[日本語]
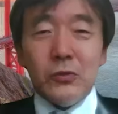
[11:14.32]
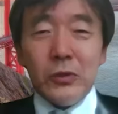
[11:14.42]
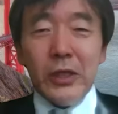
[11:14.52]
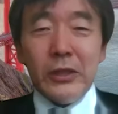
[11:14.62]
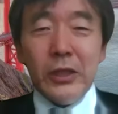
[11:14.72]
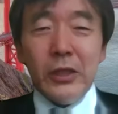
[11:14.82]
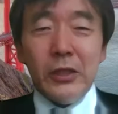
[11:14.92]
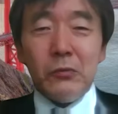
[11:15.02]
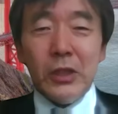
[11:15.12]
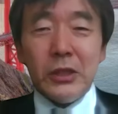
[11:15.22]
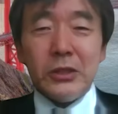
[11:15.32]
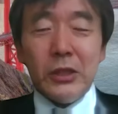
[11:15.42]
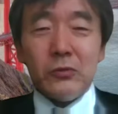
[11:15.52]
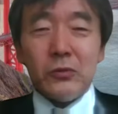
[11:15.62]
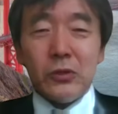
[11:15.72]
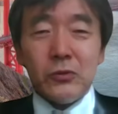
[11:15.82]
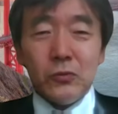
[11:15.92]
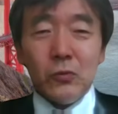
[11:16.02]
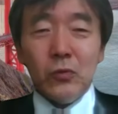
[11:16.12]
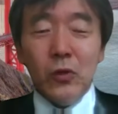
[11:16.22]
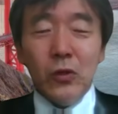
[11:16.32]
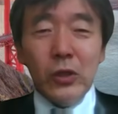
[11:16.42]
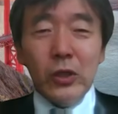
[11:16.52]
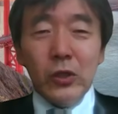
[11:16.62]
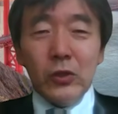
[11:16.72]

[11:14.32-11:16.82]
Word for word: いうん、ので提言を出しているので、ちょっとこの、